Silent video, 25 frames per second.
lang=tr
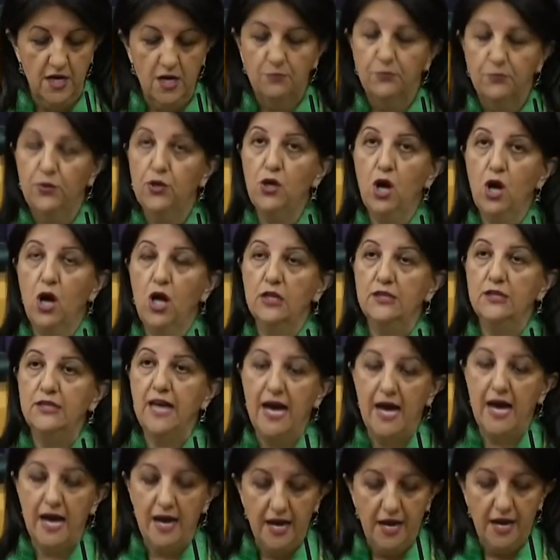Bu yolda
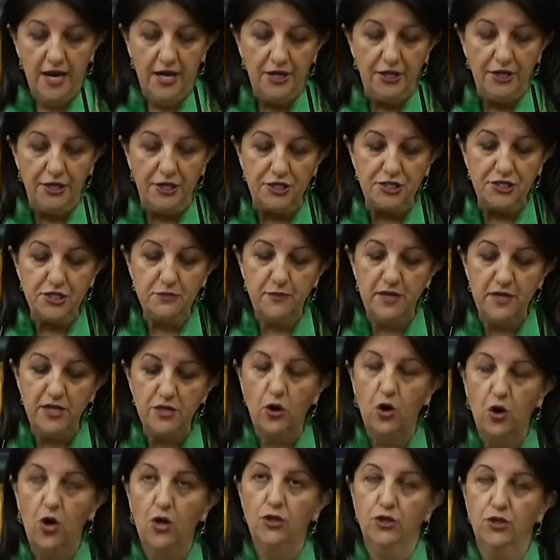
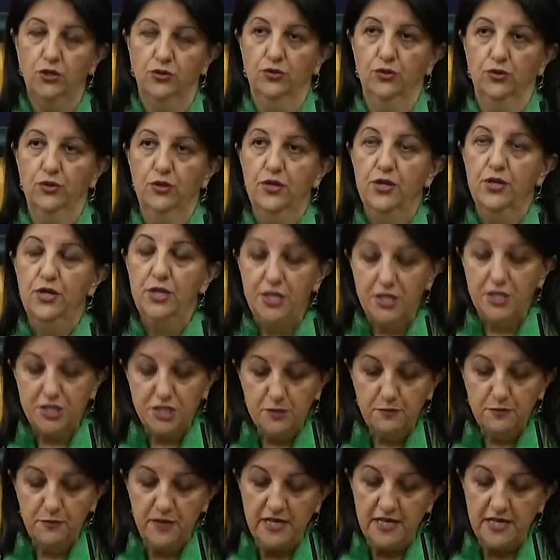hiçbir oyun,
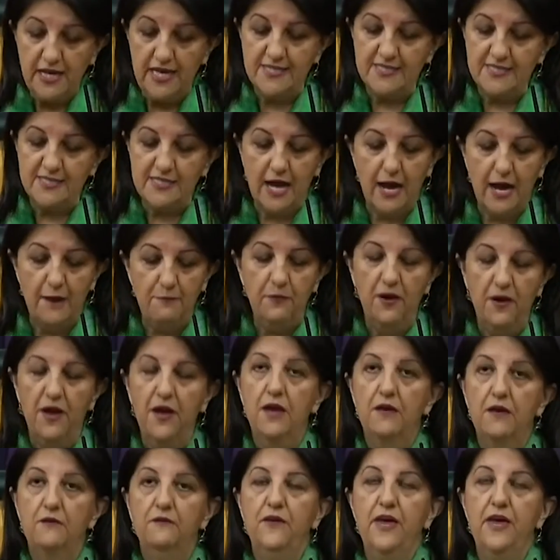hiçbir hesap
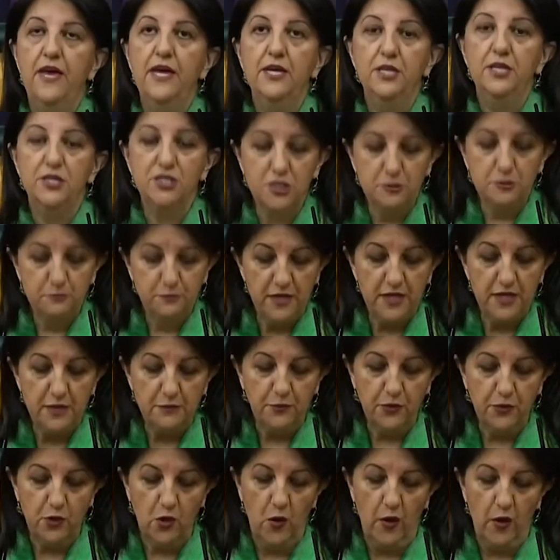ve hiçbir
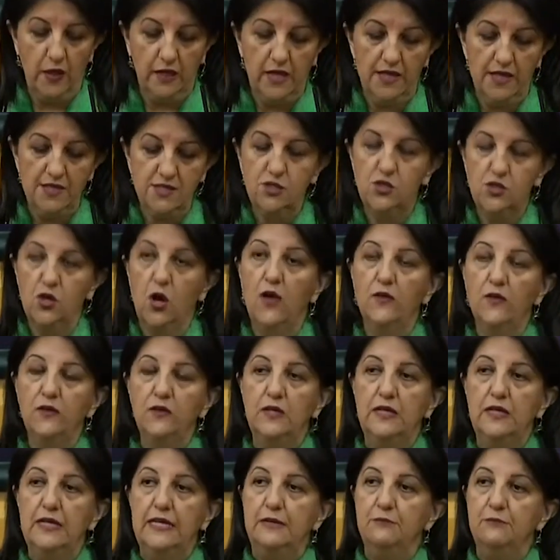provokasyon
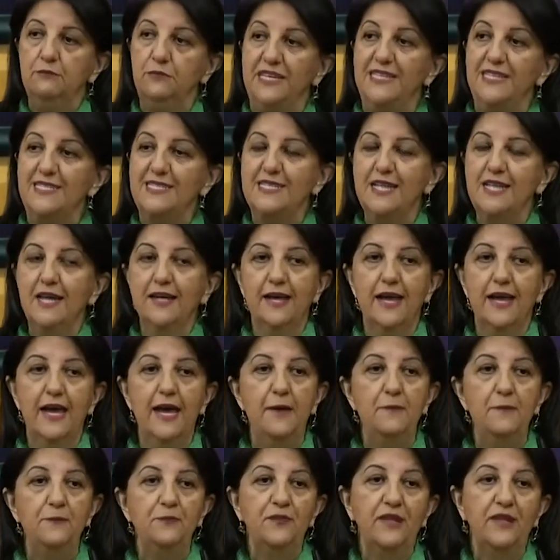
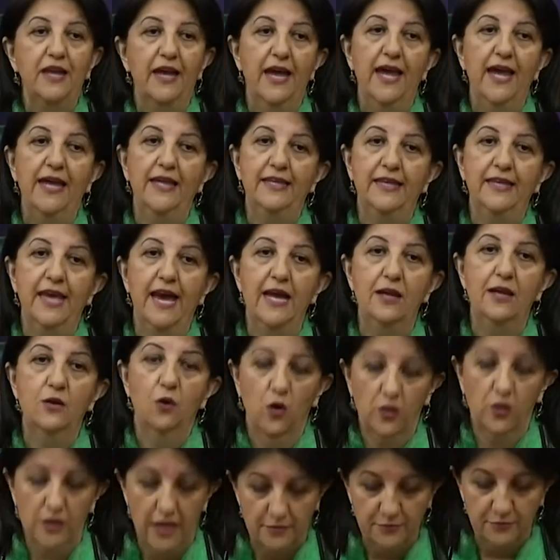bizlere engel
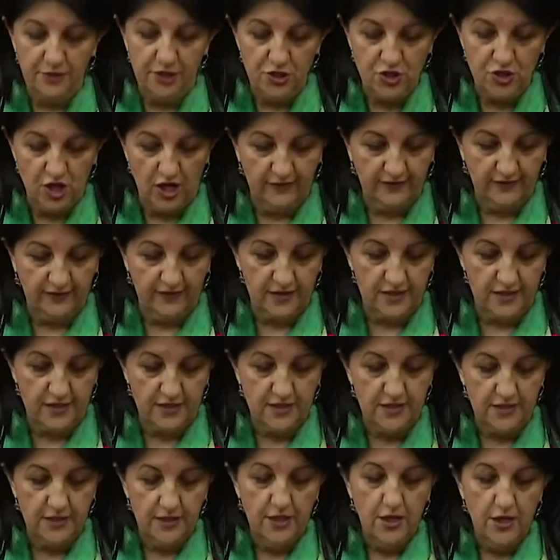olamayacaktır.